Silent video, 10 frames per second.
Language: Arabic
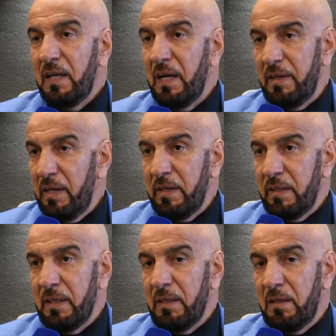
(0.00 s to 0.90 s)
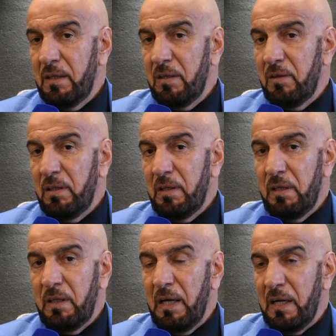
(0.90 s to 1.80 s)
هاي يعني
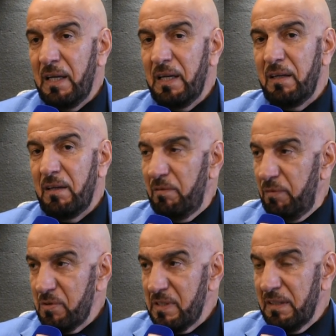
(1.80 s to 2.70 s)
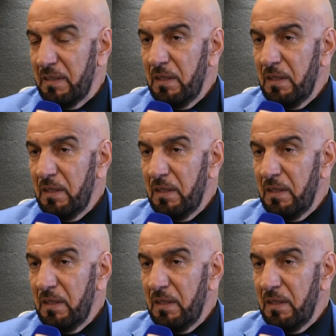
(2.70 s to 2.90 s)
الأقل فوزا